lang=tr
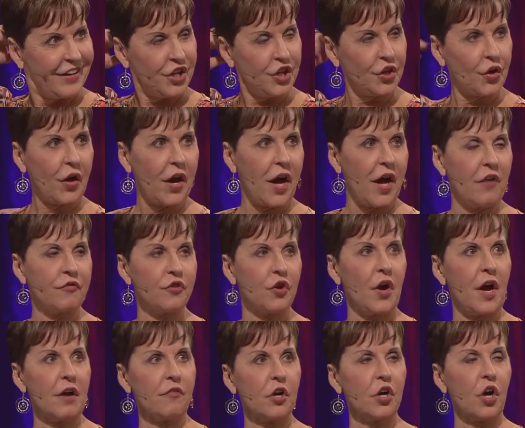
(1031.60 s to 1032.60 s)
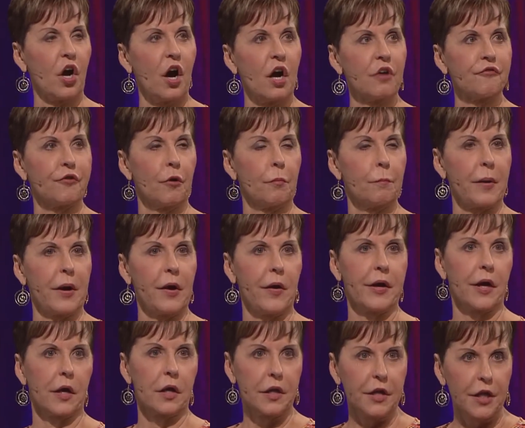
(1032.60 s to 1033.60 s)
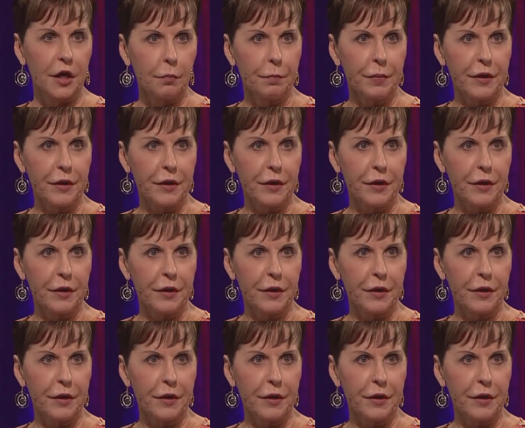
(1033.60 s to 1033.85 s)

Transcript: Az meyve verdiğiniz bir dönemden hiç